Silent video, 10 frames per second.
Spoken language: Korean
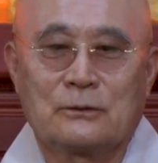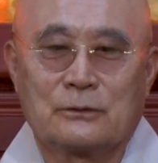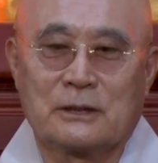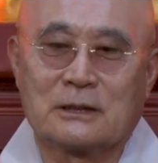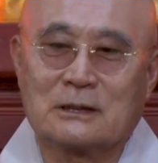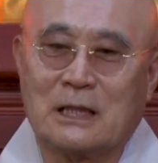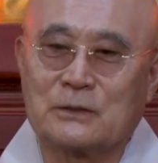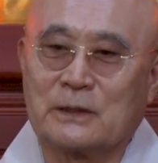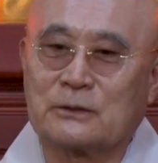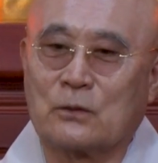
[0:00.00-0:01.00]
우리는
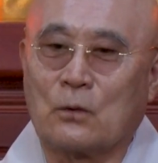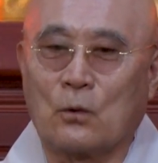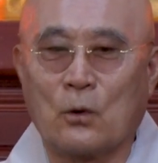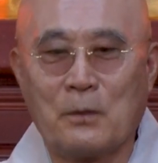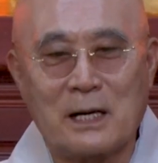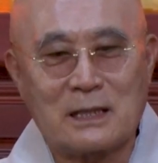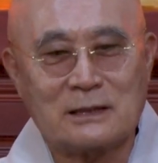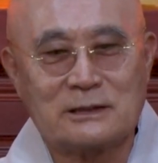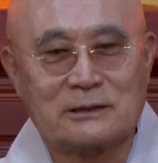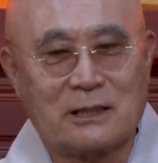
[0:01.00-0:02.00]
하루에도 5만
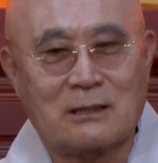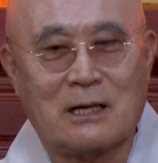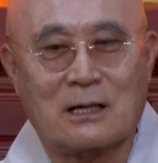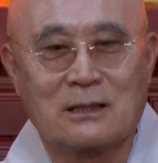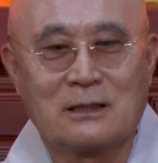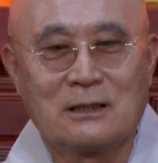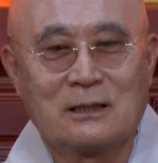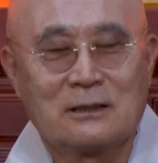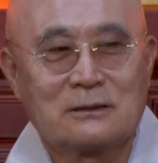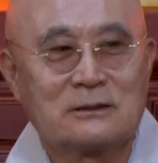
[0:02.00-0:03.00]
가지 생각,
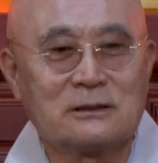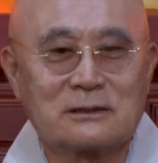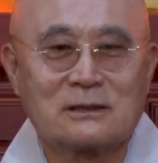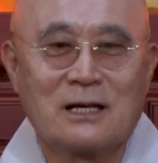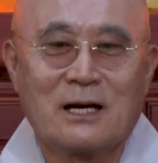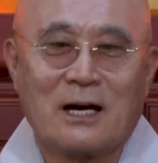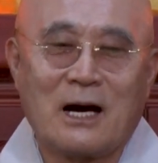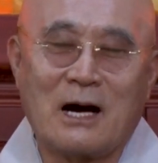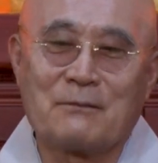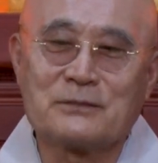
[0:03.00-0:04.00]
즉
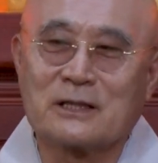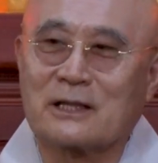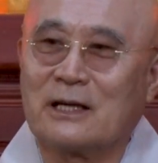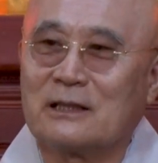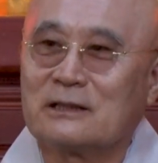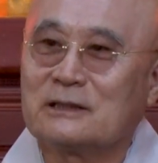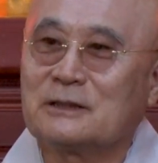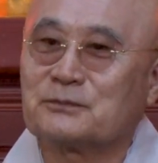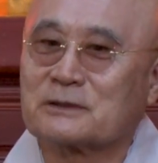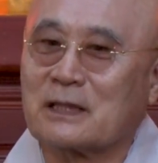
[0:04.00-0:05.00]
감정에
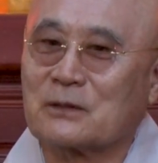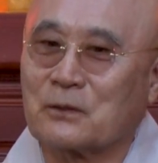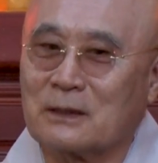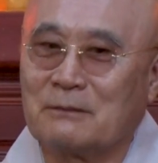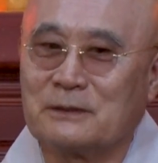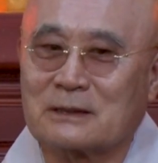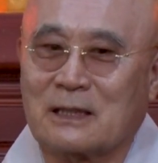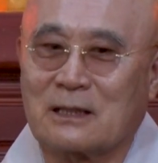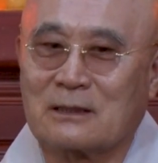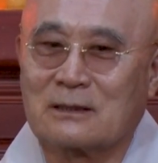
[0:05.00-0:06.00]
십상이곤
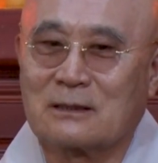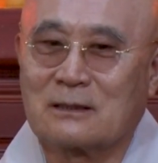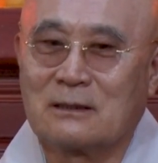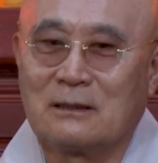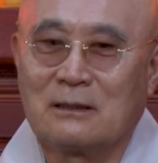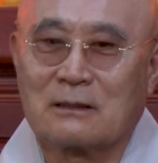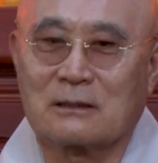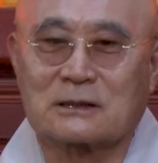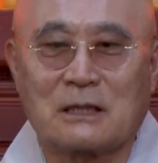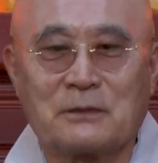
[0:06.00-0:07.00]
합니다.
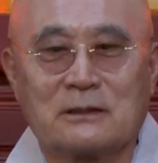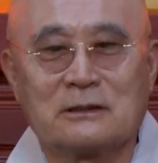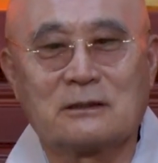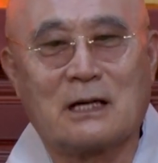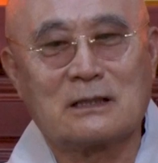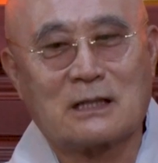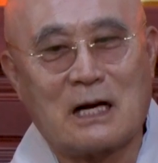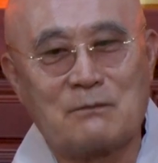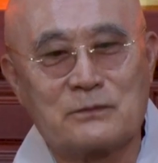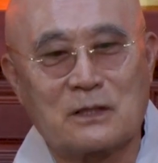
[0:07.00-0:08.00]
그렇다면 이러한
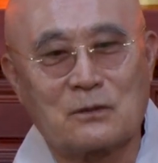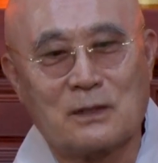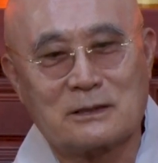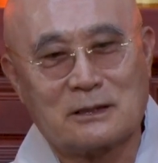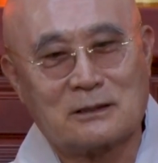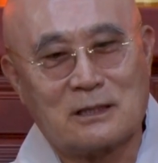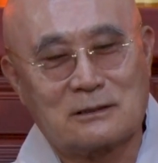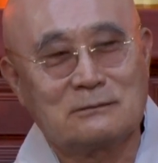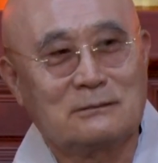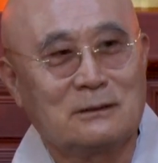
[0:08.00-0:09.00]
감정과
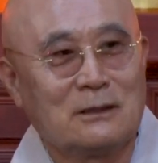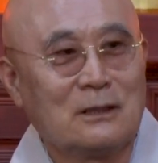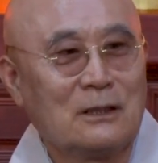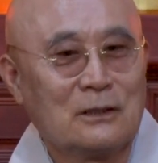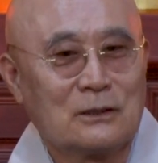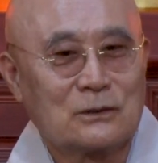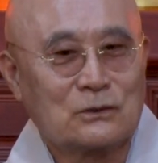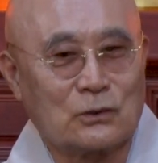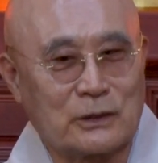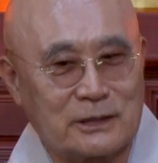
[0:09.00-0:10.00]
생각은
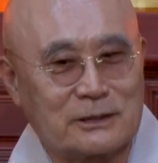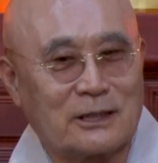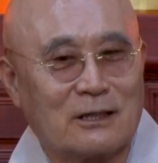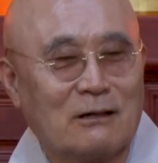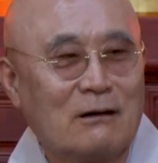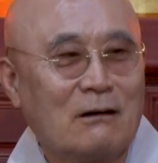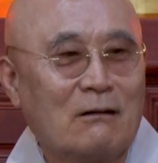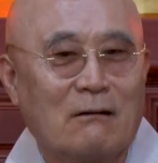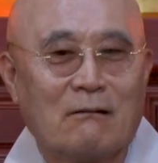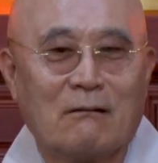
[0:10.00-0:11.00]
도대체
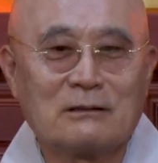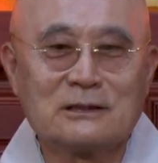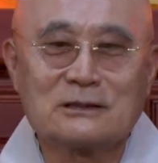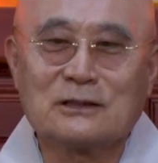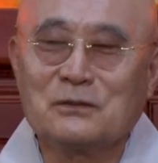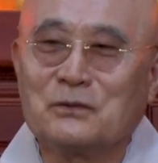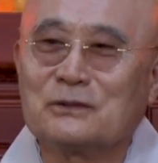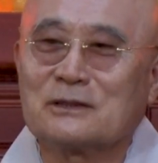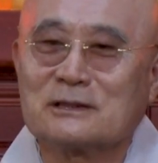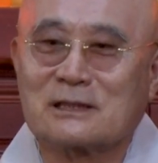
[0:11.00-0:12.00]
어디서
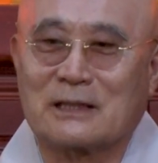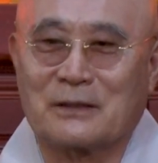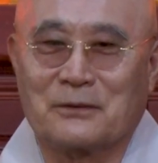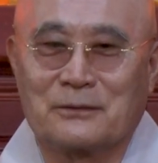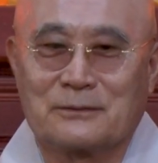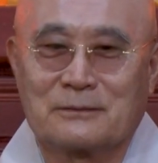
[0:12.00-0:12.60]
오는 것일까요?